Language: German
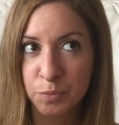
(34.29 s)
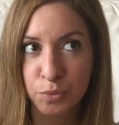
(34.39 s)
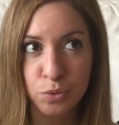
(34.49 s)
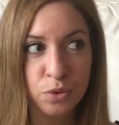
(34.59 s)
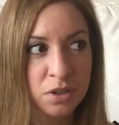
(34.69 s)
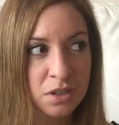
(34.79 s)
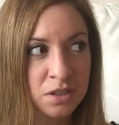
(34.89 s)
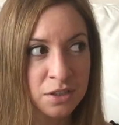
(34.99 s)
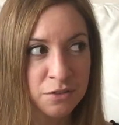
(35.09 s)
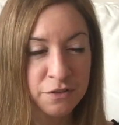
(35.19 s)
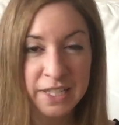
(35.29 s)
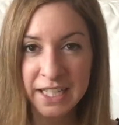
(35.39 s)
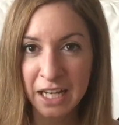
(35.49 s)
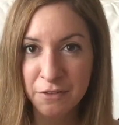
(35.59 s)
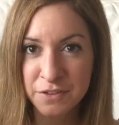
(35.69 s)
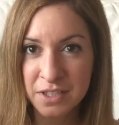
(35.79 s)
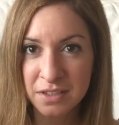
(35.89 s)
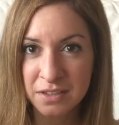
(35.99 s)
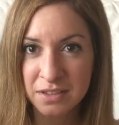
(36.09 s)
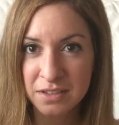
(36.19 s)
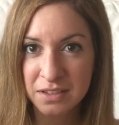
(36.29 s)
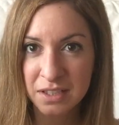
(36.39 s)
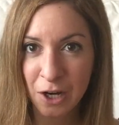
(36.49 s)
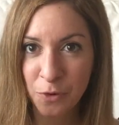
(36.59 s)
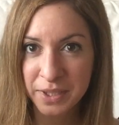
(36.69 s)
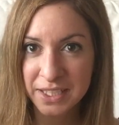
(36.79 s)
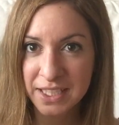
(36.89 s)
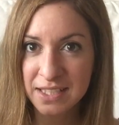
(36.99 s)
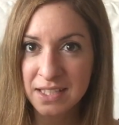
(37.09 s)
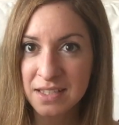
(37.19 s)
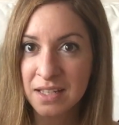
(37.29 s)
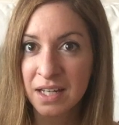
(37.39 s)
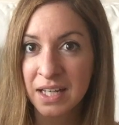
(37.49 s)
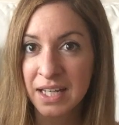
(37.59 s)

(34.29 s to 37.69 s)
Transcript: Buch äh, Fliehkräfte, glaube ich, hieß es,